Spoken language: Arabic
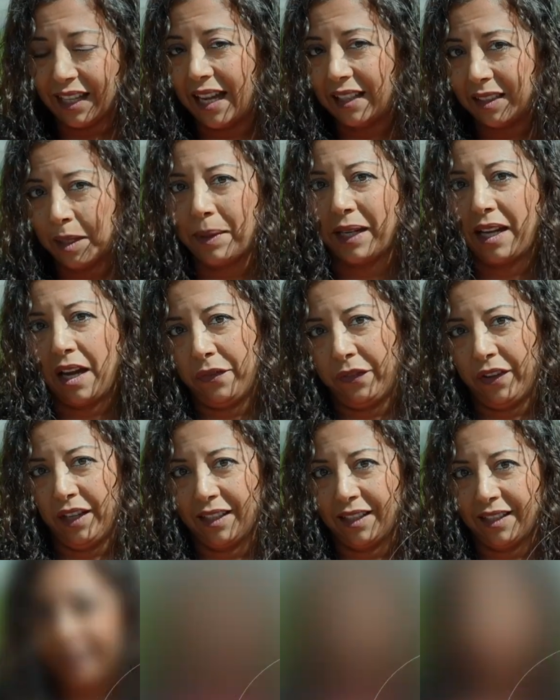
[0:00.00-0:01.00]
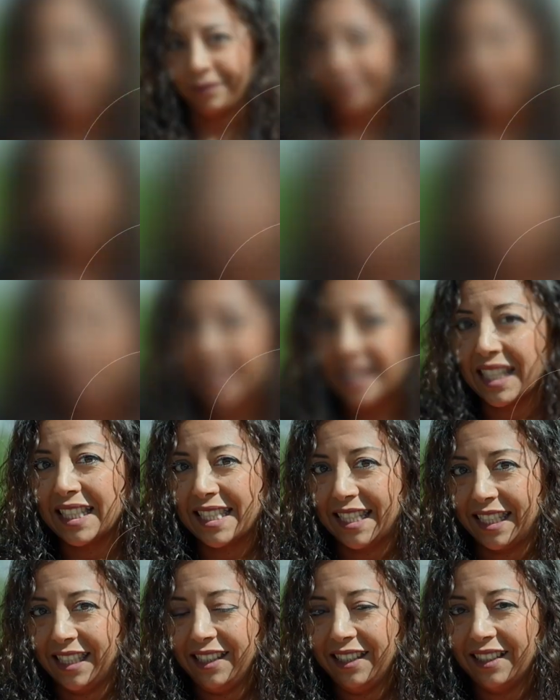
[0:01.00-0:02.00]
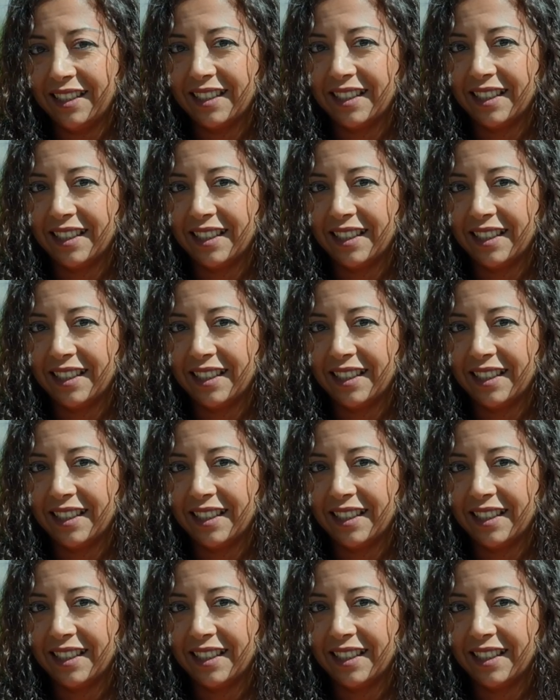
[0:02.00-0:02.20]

أنا بكافئك القصة دي